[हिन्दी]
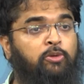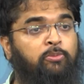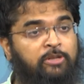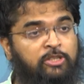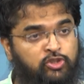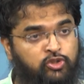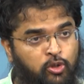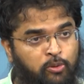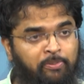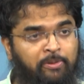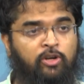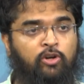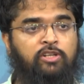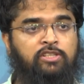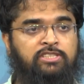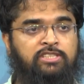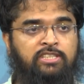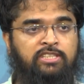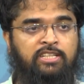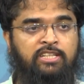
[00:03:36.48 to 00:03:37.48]
हैं तो बच्चों पे
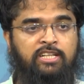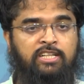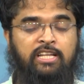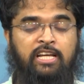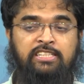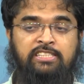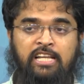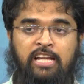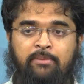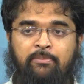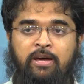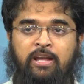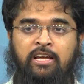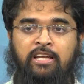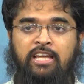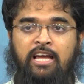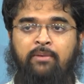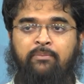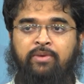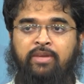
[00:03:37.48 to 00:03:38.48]
कॉन्सेंट्रेट करते हैं असल हमारा
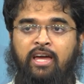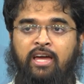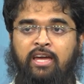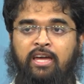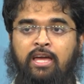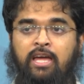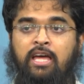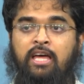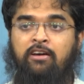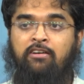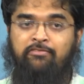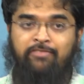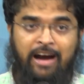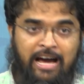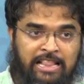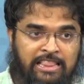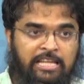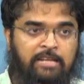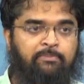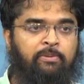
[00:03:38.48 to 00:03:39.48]
काम क्या है
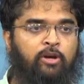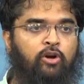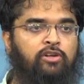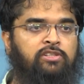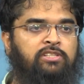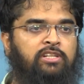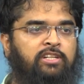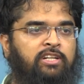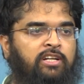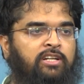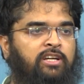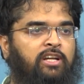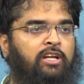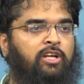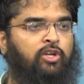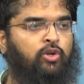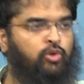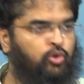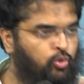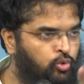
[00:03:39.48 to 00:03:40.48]
वालदेन पे कॉन्सेंट्रेट
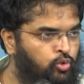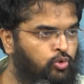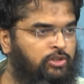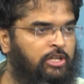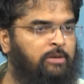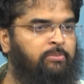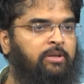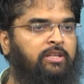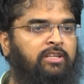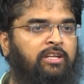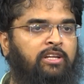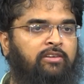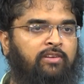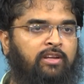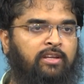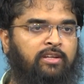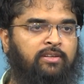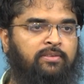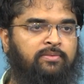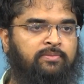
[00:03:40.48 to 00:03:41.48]
करना क्योंकि उन्होंने तरबियत देने
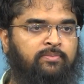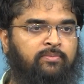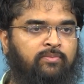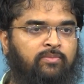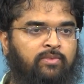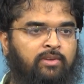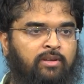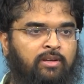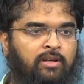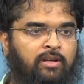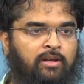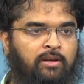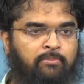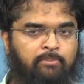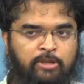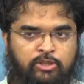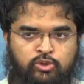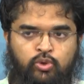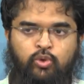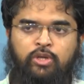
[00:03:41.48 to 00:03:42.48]
वाले हैं
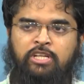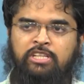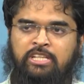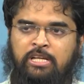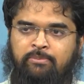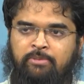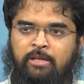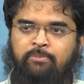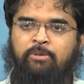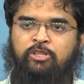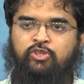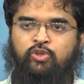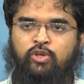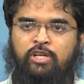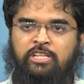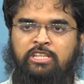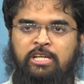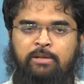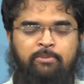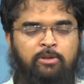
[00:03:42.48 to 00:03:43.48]
बच्चों की तरबियत बच्चों
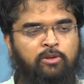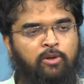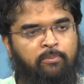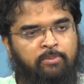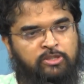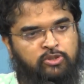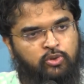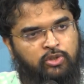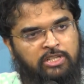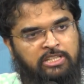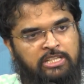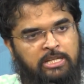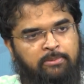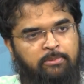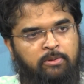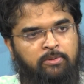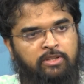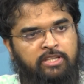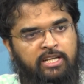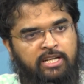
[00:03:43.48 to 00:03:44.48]
की तरबियत हो बच्चों की
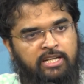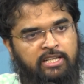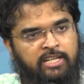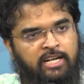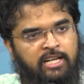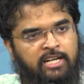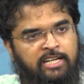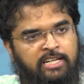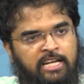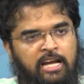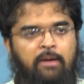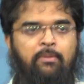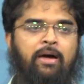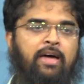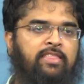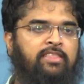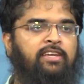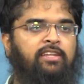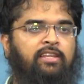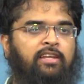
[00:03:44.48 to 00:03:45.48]
तरबियत डेढ़ घंटे का
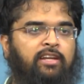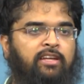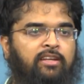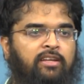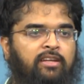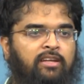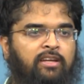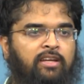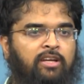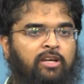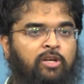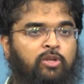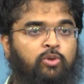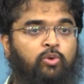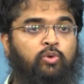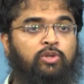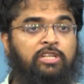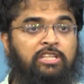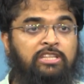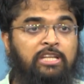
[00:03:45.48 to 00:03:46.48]
बयान दे दे रहे हैं
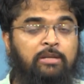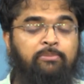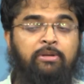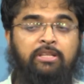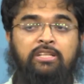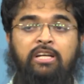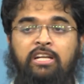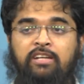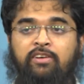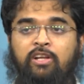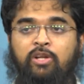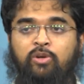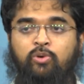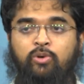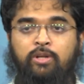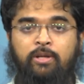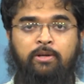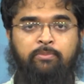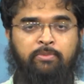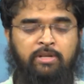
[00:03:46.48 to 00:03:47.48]
तो उनकी तरबियत करने वाले
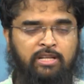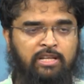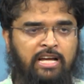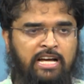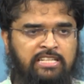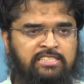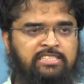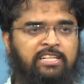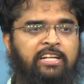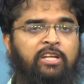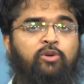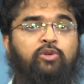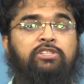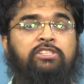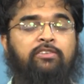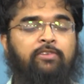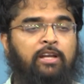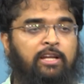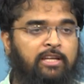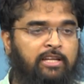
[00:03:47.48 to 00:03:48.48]
कौन है लास्ट संडे कोई
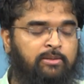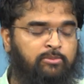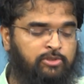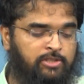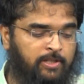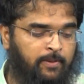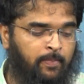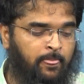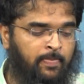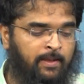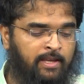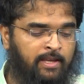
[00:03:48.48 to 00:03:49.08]
सवाल करे मुझे